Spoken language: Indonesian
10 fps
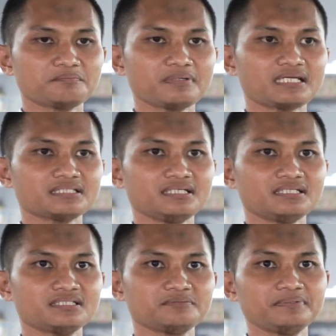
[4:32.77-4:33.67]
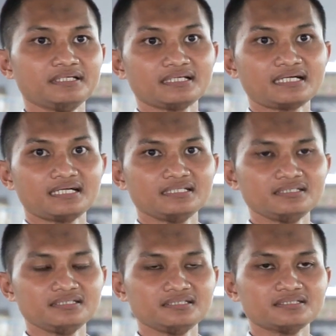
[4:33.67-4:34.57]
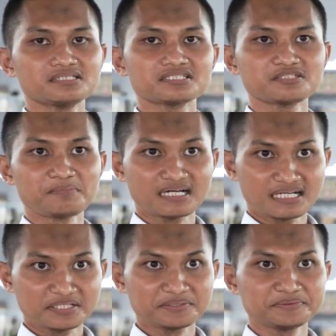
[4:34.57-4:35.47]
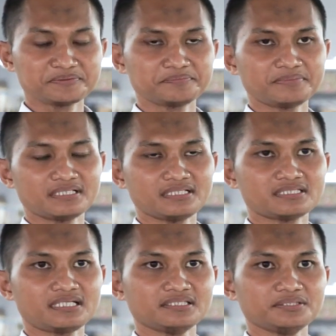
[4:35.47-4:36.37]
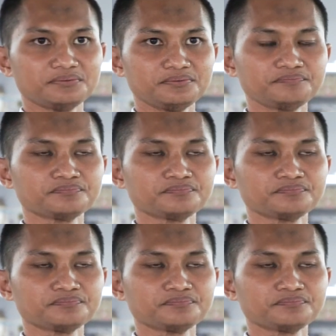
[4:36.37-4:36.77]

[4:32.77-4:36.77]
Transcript: pelatihan di BLKI Semarang pada saat itu.